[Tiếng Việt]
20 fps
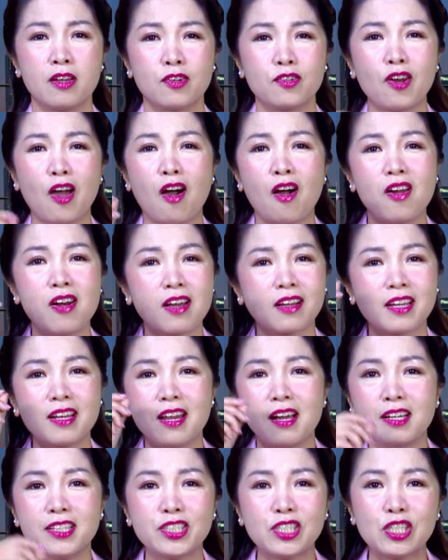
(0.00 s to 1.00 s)
Đó là cái
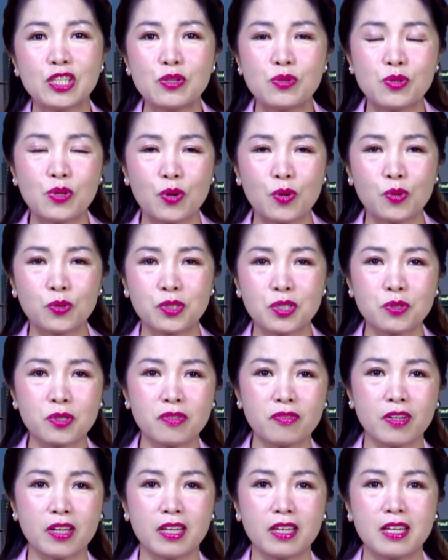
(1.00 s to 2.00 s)
lời chiêu dụ thưa quý
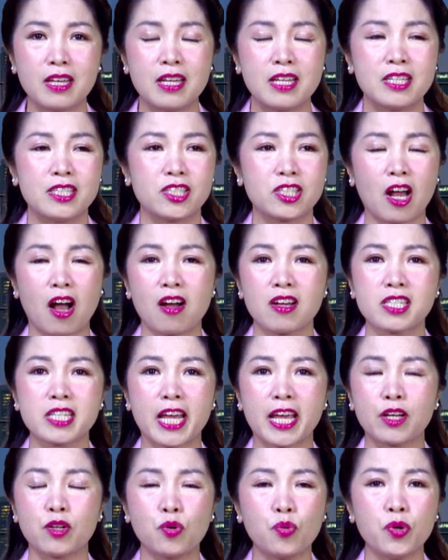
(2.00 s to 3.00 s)
vị. Rõ
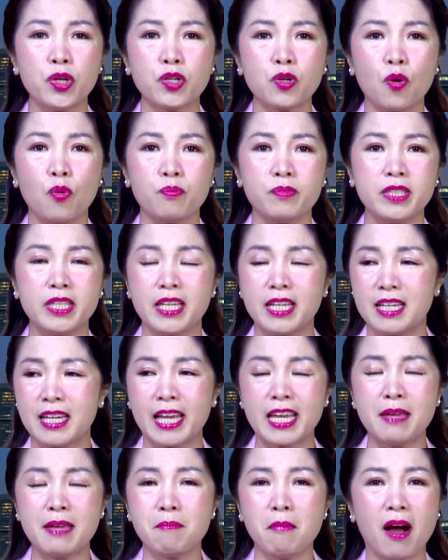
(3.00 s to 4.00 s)
ràng cuối cùng gì
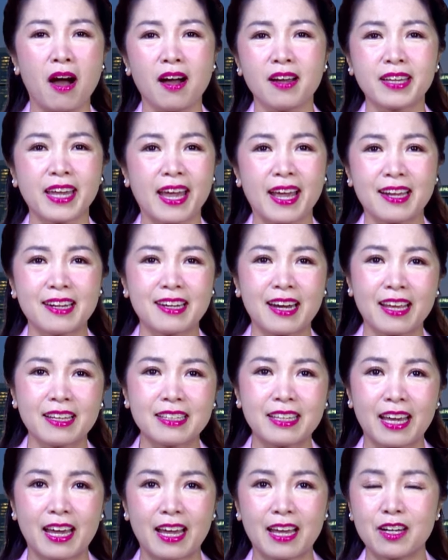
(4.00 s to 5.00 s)
lấy mỡ cá rán
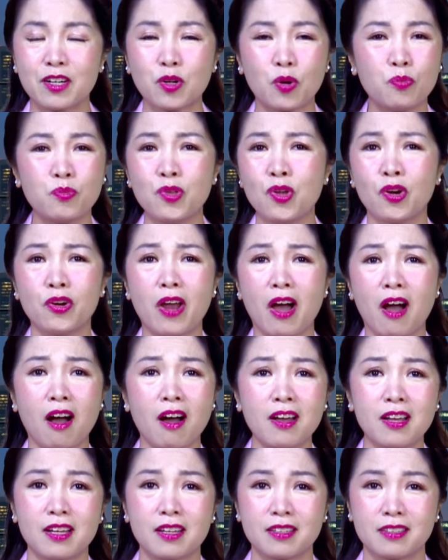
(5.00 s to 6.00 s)
cá cũng vô
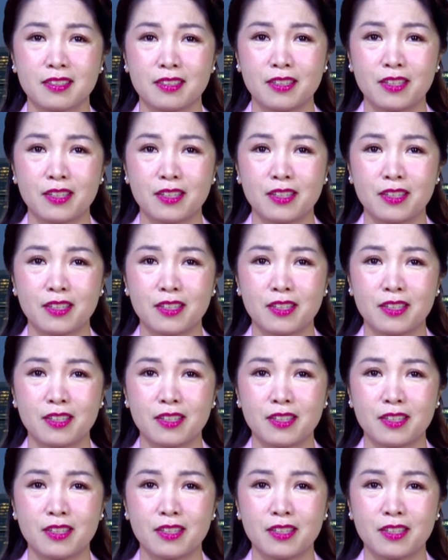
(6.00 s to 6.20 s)
đó à.